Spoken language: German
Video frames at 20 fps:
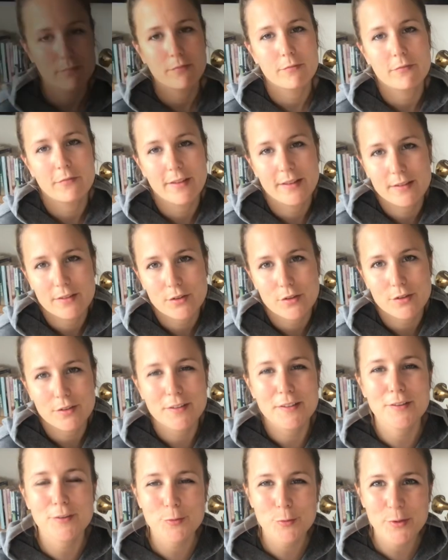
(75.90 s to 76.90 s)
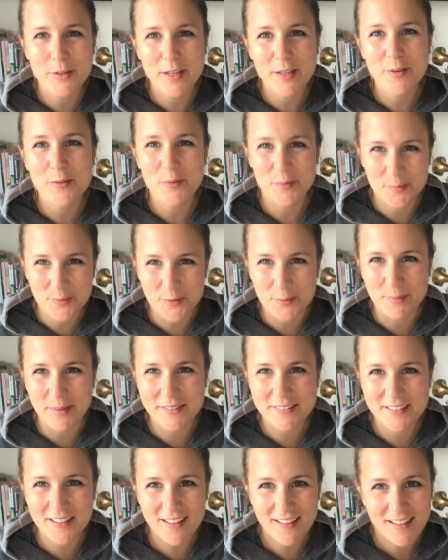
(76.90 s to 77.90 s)
Wenn es euch nicht so geht, umso
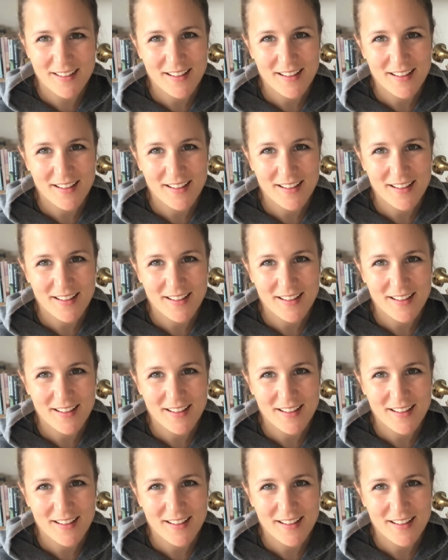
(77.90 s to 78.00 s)
besser.